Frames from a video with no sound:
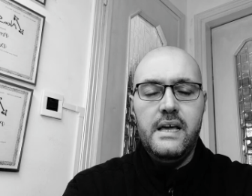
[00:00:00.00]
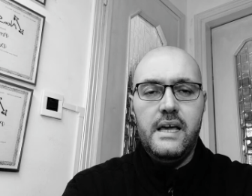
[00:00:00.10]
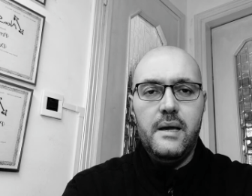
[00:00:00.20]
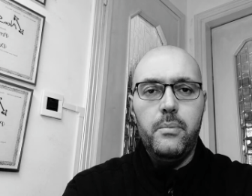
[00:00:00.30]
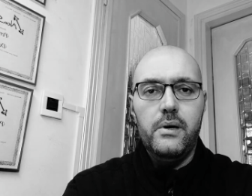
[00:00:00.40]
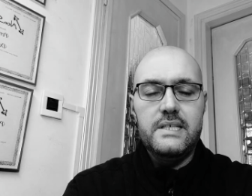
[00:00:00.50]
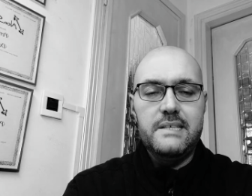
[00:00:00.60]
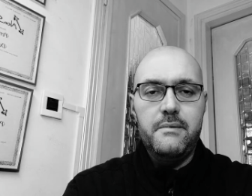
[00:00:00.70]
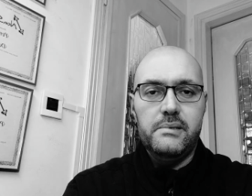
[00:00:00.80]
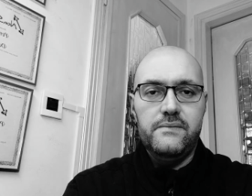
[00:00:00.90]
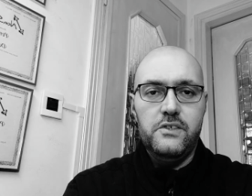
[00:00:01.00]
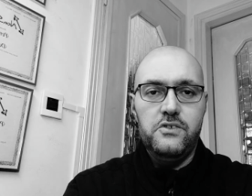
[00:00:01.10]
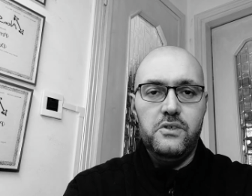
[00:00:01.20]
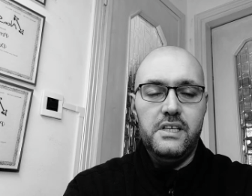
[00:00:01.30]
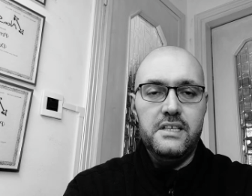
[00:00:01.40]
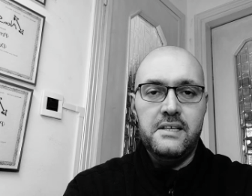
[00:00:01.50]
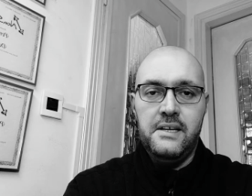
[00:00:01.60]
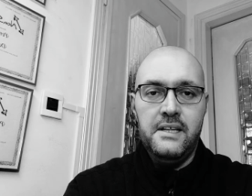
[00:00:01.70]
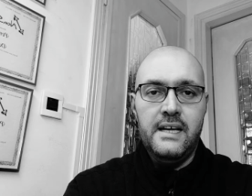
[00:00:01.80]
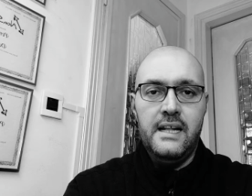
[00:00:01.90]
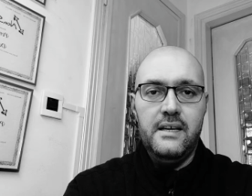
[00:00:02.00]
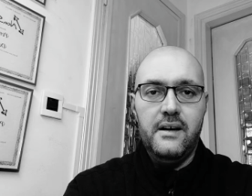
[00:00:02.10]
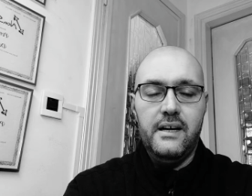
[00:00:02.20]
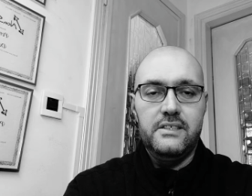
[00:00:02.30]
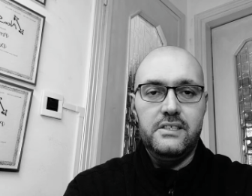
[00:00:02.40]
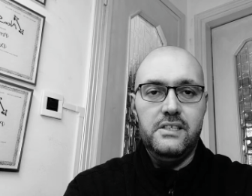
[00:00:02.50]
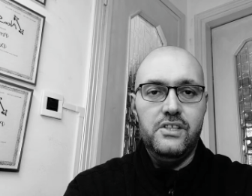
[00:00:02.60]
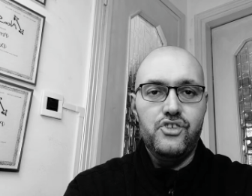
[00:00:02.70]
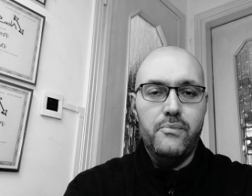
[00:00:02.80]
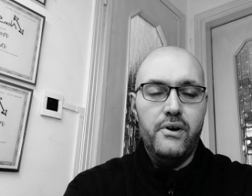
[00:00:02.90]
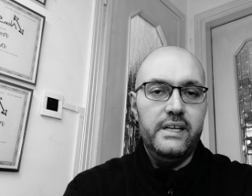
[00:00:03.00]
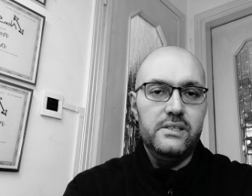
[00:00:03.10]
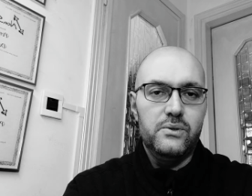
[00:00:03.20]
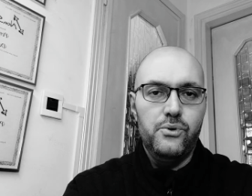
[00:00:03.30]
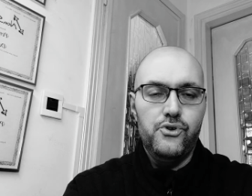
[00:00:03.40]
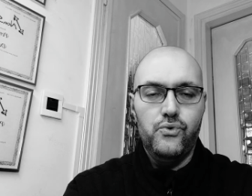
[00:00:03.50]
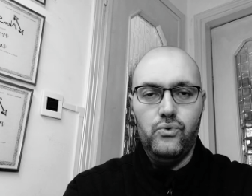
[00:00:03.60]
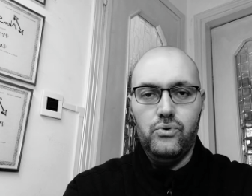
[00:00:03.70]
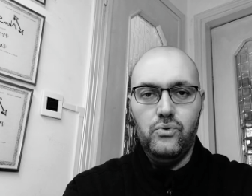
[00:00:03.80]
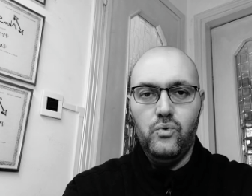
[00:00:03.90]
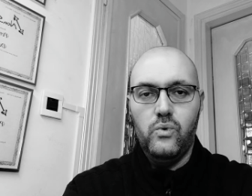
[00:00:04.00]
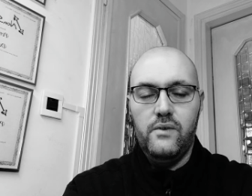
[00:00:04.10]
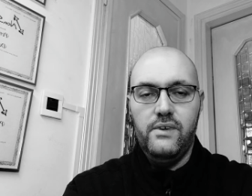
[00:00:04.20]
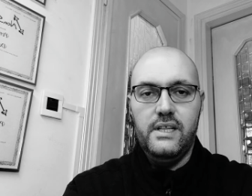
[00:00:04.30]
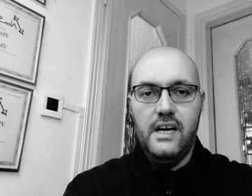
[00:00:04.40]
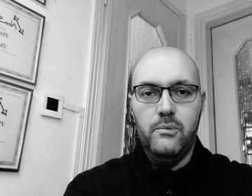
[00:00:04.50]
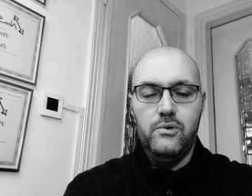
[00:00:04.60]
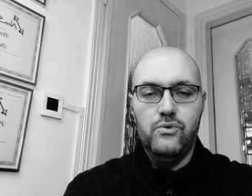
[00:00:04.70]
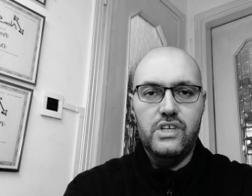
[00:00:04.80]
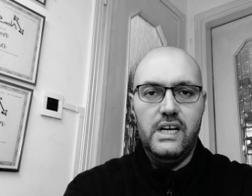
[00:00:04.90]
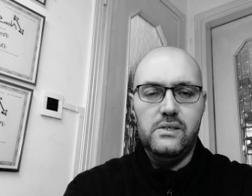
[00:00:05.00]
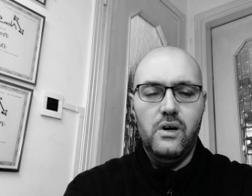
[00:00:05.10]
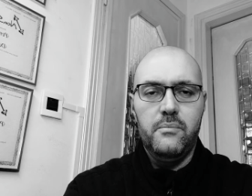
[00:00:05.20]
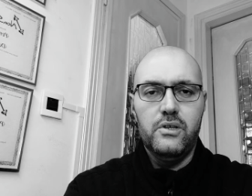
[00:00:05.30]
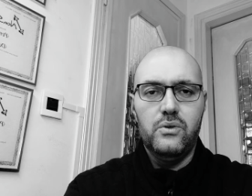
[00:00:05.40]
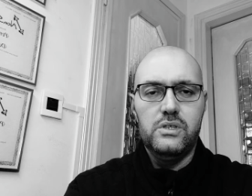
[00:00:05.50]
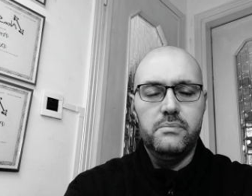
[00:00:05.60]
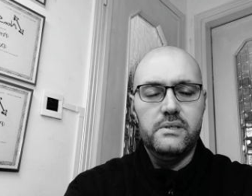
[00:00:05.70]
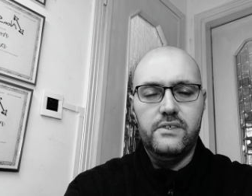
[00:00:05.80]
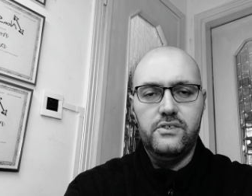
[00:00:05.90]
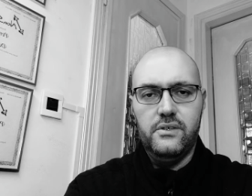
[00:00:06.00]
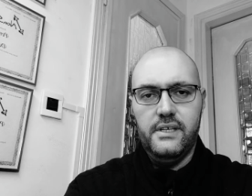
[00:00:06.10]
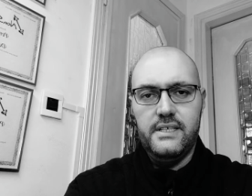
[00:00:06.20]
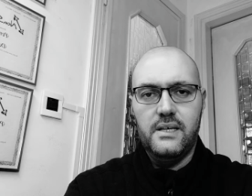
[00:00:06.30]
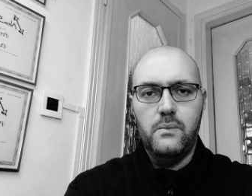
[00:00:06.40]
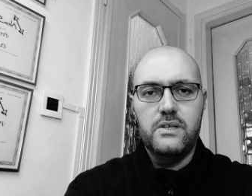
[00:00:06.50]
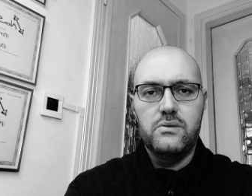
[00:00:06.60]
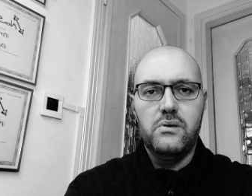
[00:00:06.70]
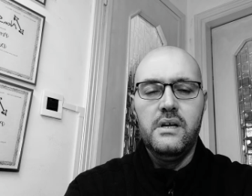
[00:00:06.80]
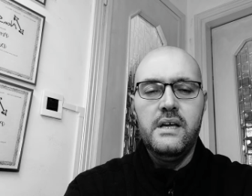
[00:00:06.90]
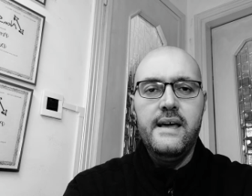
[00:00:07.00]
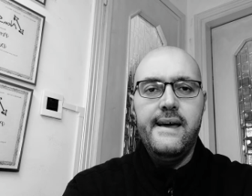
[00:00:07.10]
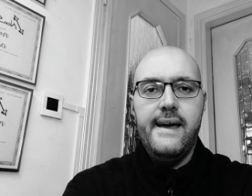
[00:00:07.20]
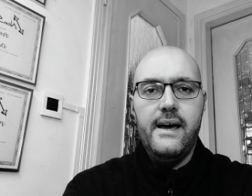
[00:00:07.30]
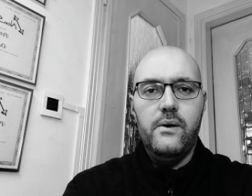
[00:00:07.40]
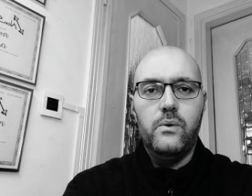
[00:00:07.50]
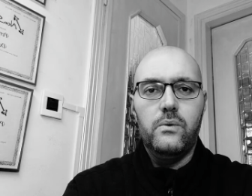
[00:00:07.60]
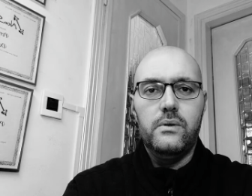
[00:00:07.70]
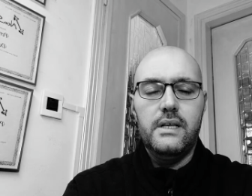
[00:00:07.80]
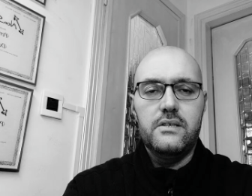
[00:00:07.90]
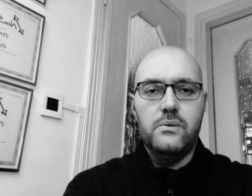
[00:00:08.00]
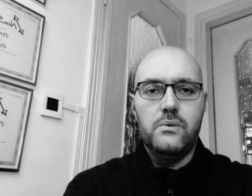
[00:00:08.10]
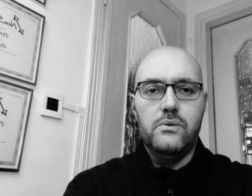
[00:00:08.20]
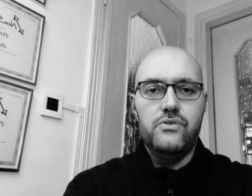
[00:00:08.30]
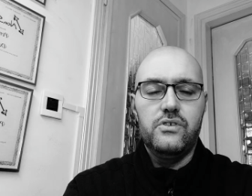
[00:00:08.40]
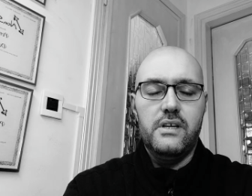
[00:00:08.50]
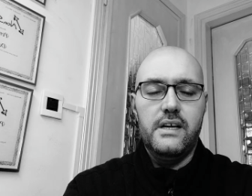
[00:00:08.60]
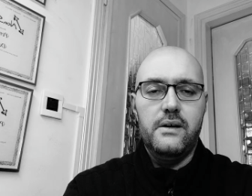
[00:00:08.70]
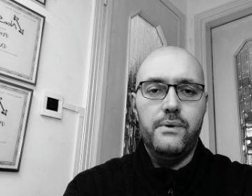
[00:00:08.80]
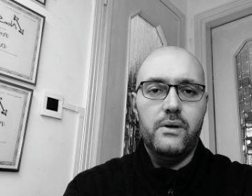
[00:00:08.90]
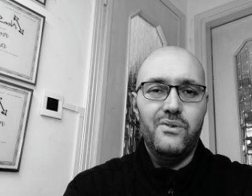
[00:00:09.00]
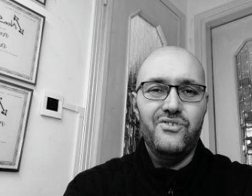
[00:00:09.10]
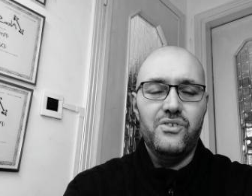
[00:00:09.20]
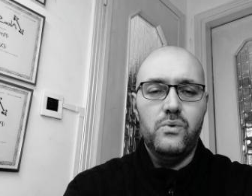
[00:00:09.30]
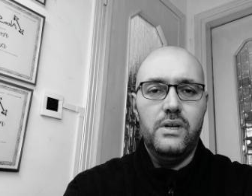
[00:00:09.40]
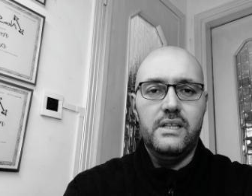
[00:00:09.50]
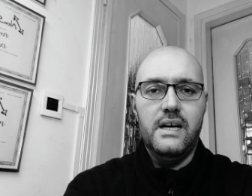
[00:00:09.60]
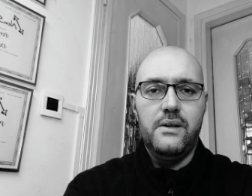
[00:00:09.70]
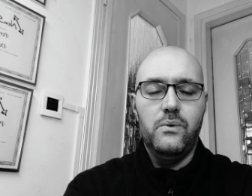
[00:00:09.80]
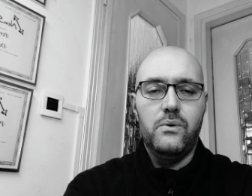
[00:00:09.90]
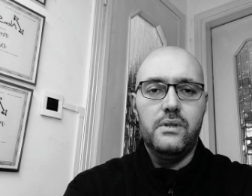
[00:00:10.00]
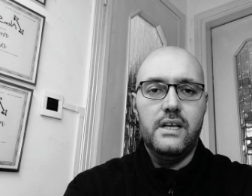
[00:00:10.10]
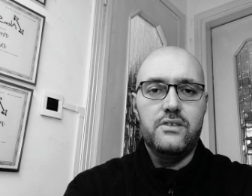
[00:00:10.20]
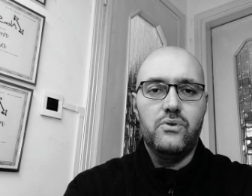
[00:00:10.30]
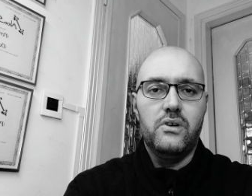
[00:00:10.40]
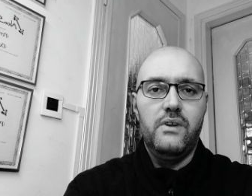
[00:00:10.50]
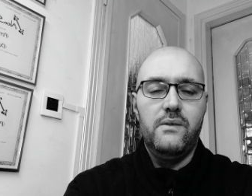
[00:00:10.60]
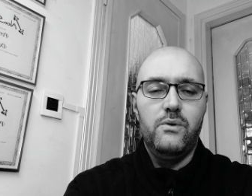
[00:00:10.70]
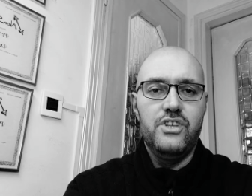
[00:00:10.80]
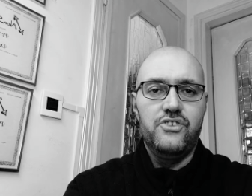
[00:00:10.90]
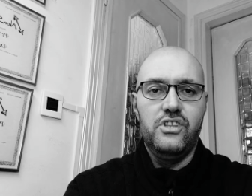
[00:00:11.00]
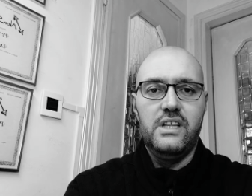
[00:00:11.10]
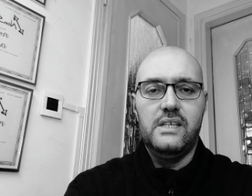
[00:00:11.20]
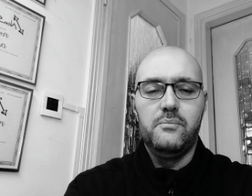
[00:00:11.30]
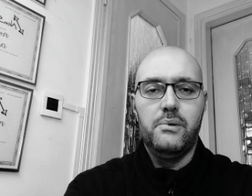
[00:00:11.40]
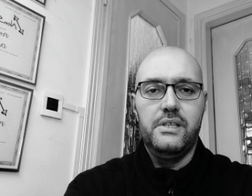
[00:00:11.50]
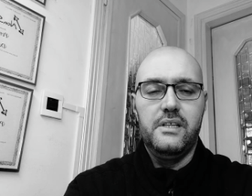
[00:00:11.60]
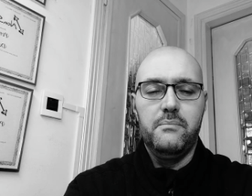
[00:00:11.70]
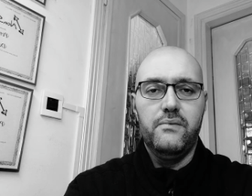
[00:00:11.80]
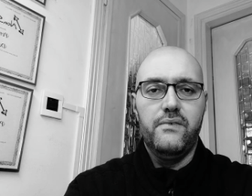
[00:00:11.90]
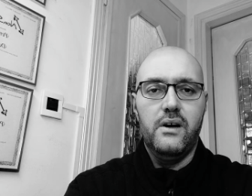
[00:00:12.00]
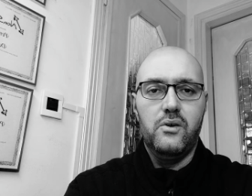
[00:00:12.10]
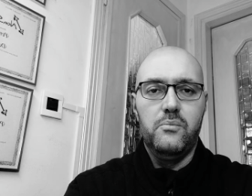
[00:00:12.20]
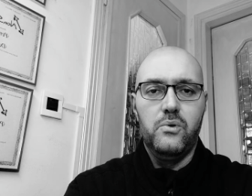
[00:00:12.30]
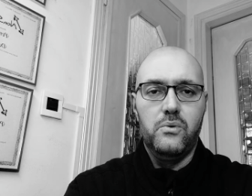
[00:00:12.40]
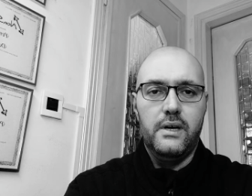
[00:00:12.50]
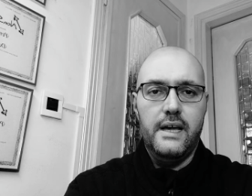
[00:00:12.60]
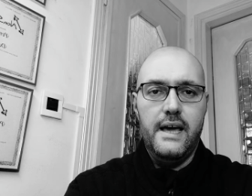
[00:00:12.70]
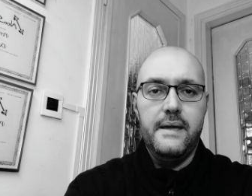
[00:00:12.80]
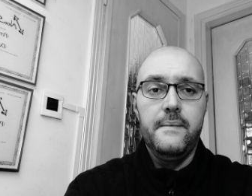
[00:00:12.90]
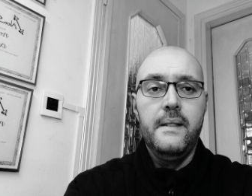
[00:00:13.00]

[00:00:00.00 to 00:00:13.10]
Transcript: e poi il semiprofessionista in Italia si dice ma non è riconosciuto, dunque evitiamo di usarlo amatore o professionista. Questo è, un contesto, è una concettualità in un contesto che volevo già citare un po' di tempo fa, comunque ok.